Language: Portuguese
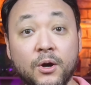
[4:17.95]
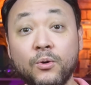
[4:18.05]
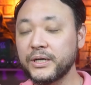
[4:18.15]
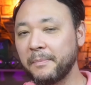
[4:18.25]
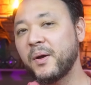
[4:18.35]
O
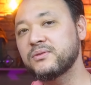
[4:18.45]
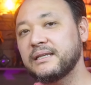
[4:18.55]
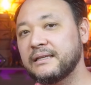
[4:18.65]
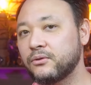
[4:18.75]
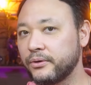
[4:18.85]
chapéu
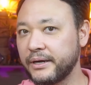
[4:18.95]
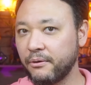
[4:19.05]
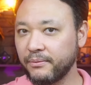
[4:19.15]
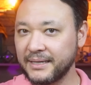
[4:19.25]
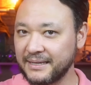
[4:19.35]
seletor é
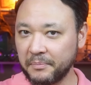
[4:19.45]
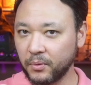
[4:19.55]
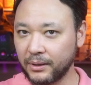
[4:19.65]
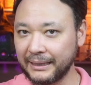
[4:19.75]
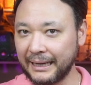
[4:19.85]
um exemplo
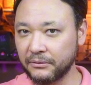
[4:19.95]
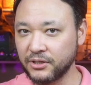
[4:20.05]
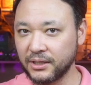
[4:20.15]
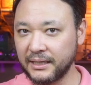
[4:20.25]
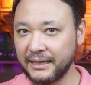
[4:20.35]
claro
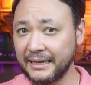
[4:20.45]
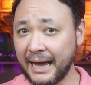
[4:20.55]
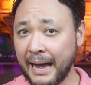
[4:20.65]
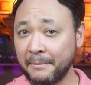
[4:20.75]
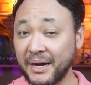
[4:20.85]
de que a